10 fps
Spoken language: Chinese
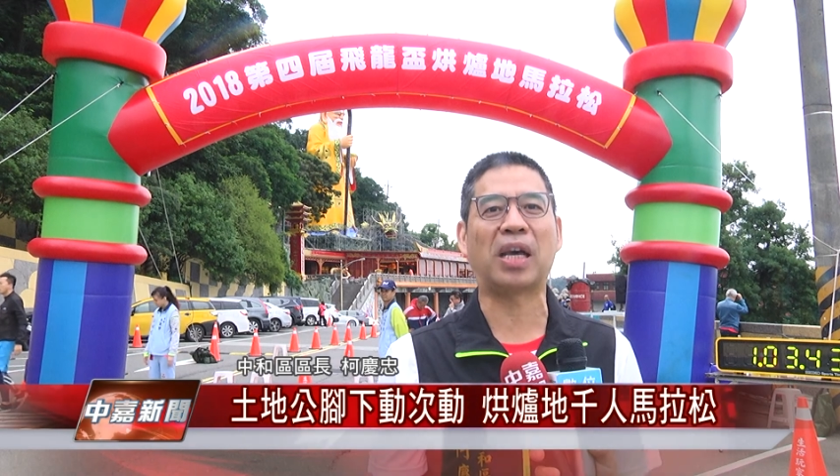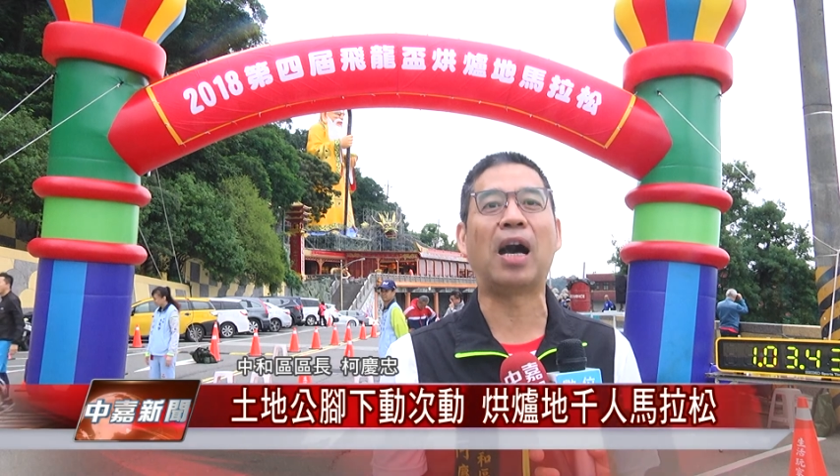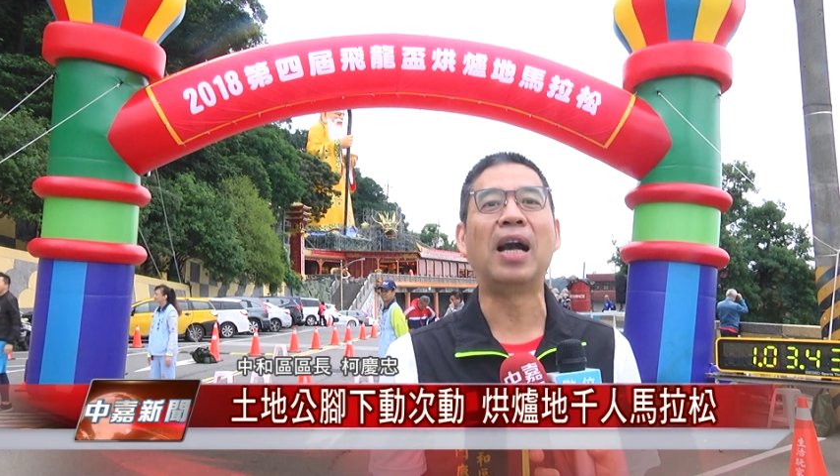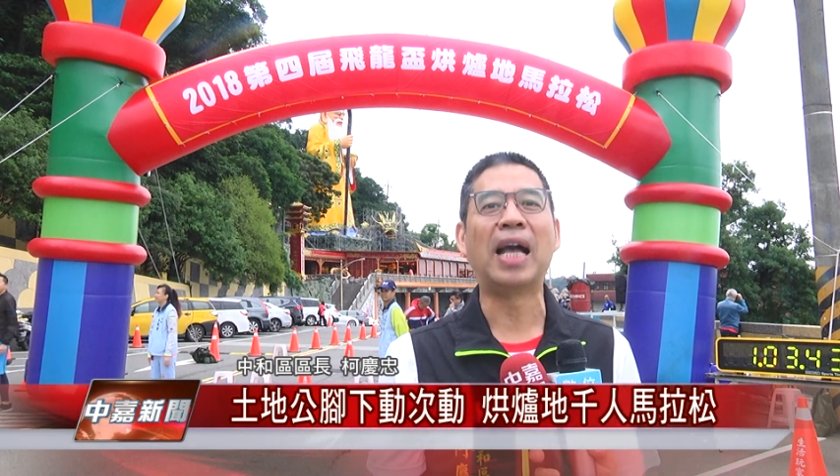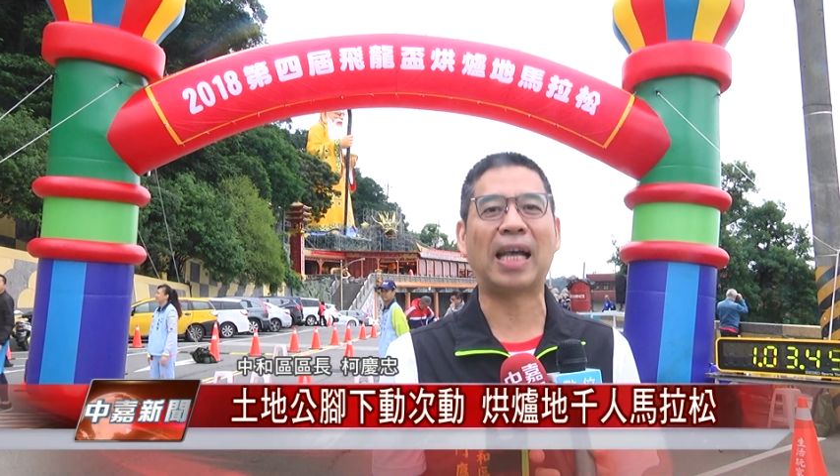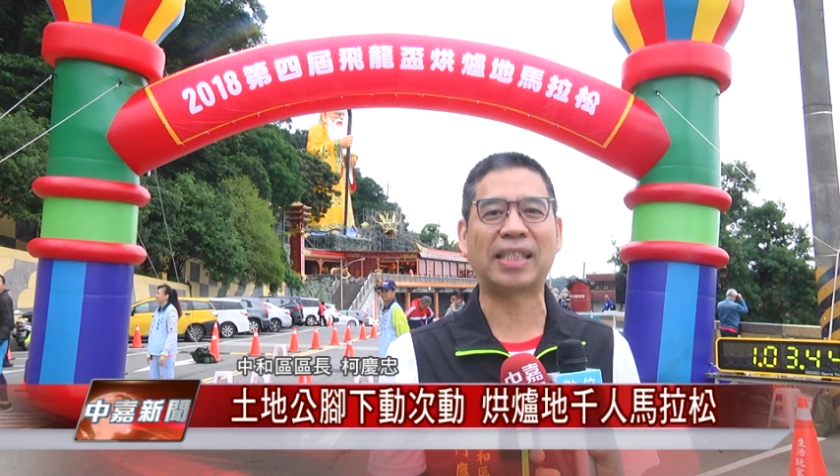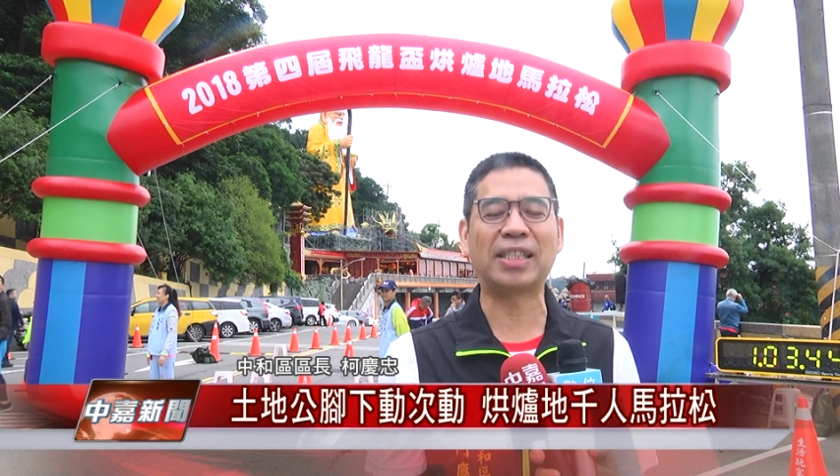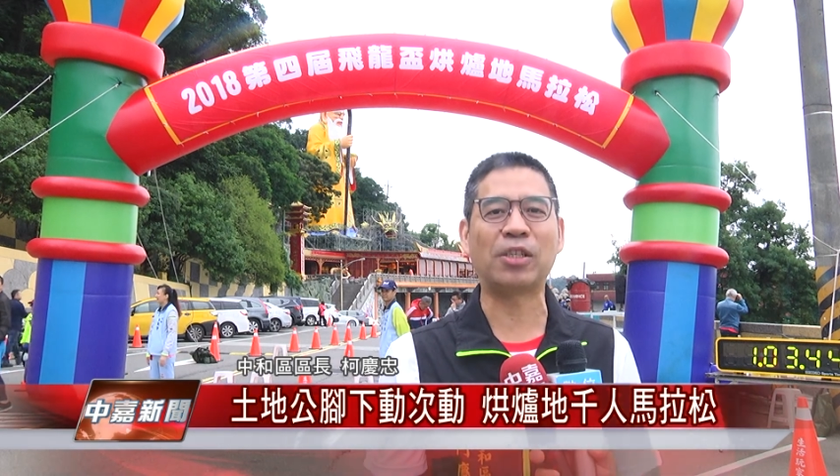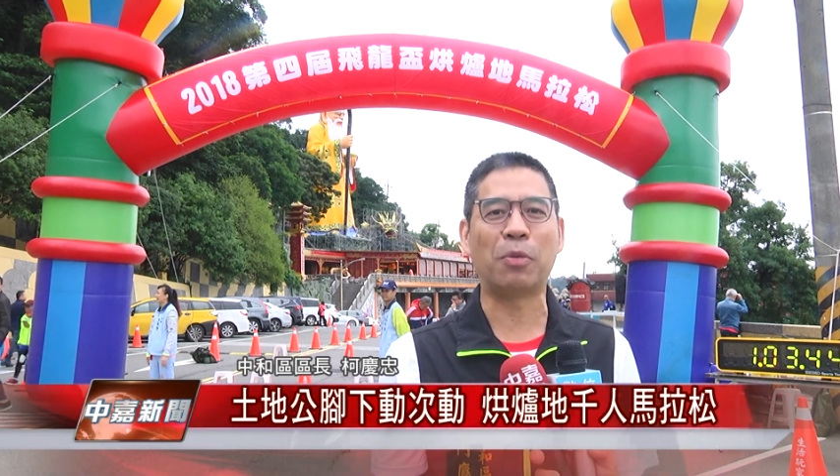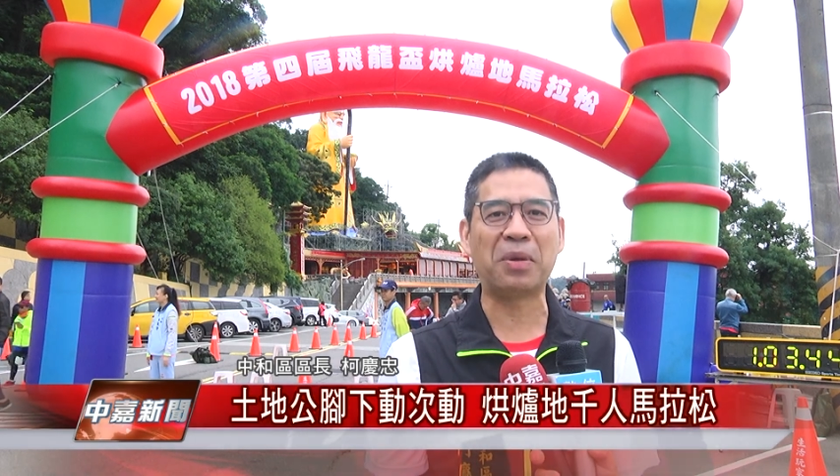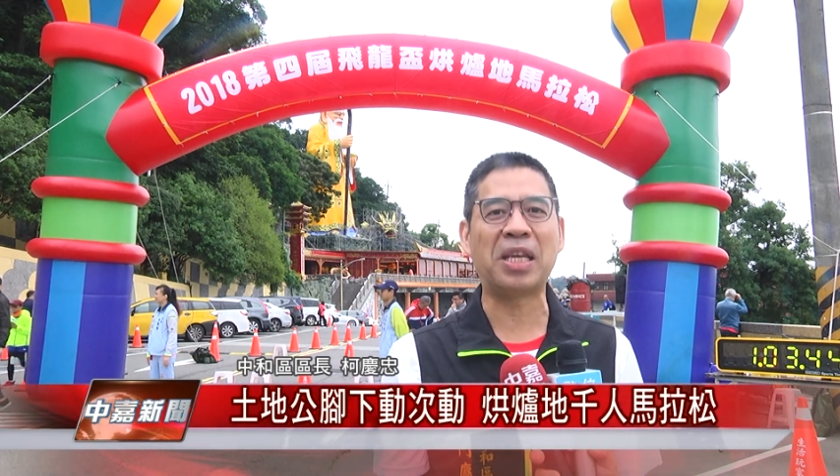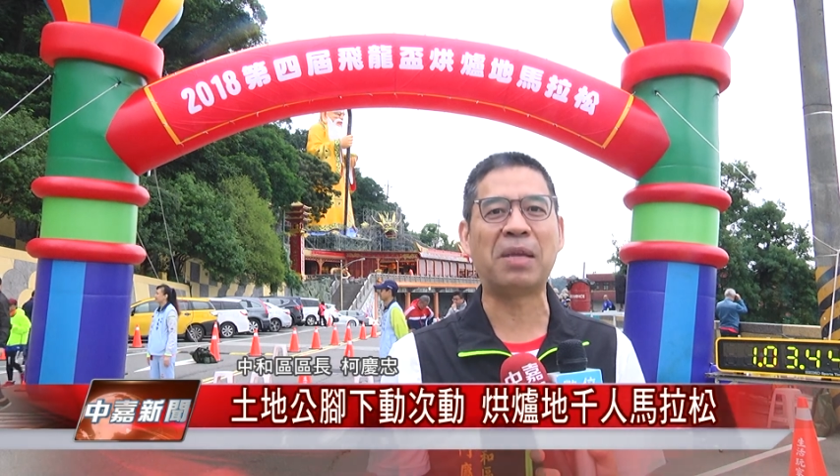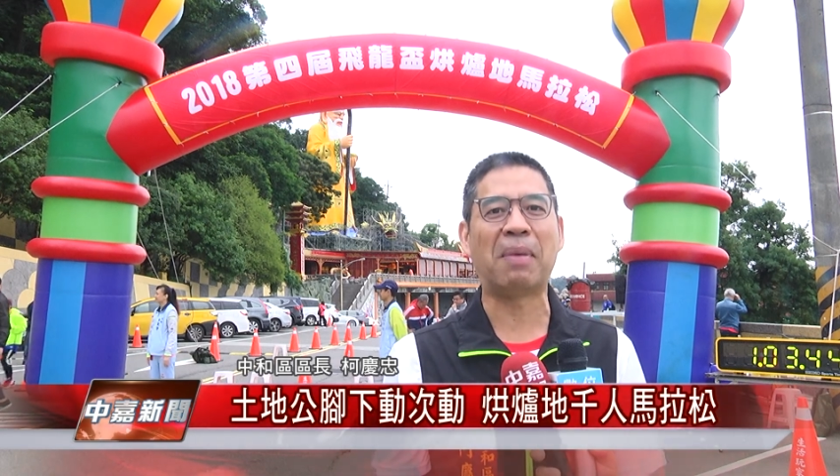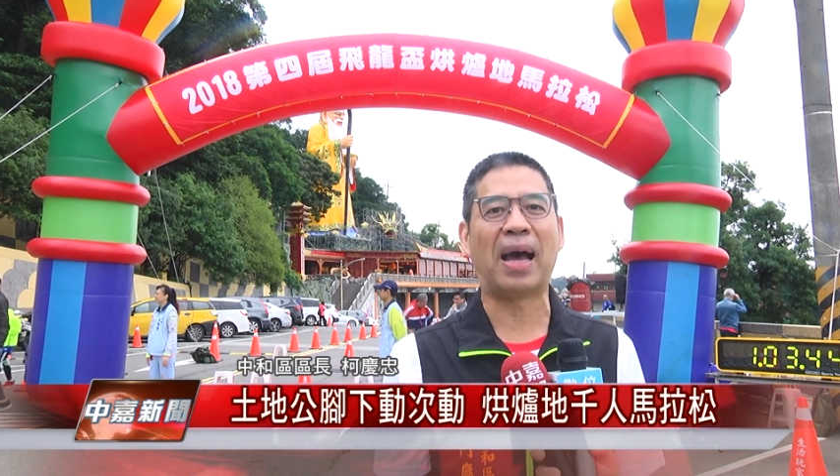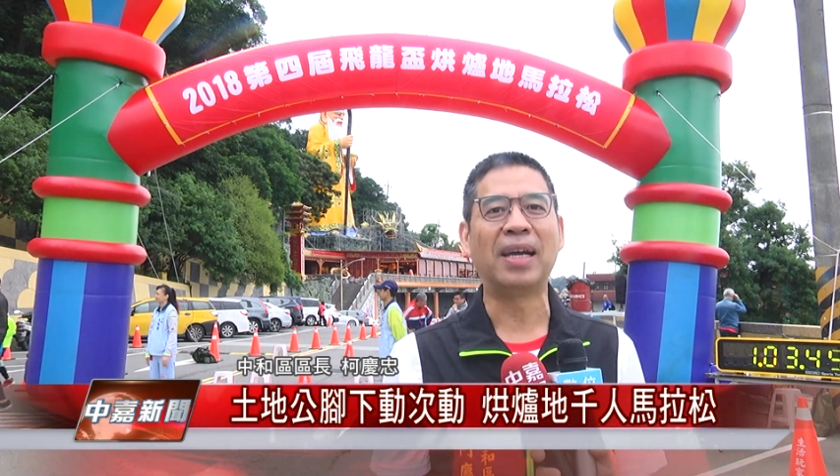哈，啊，甚至有迷
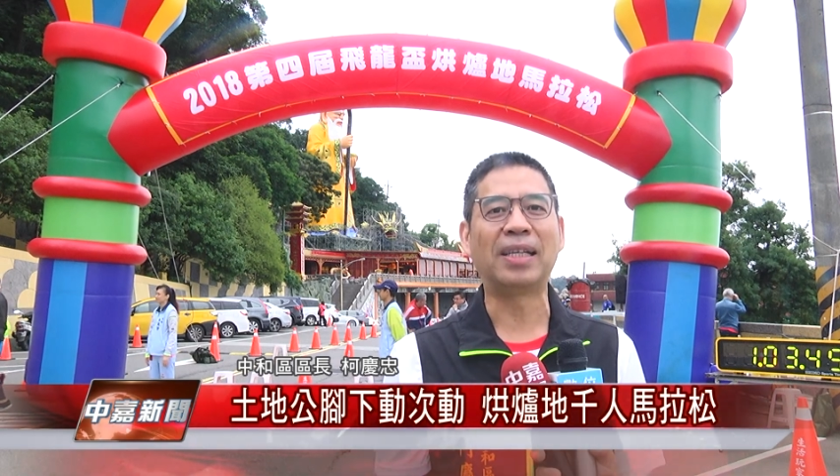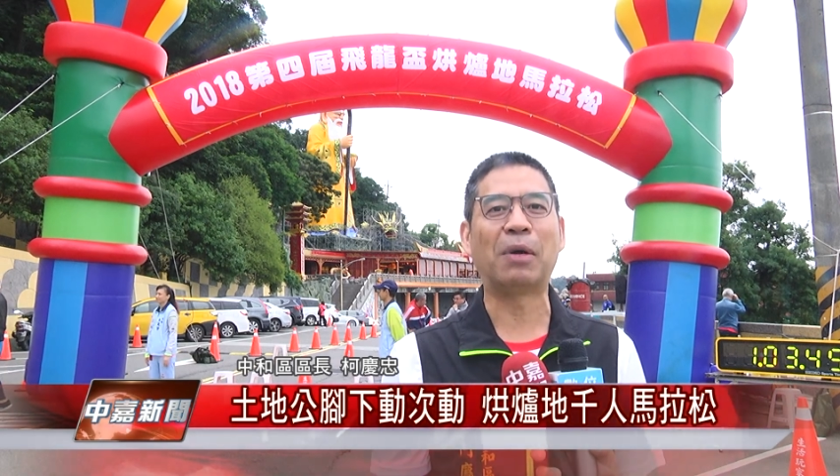你马。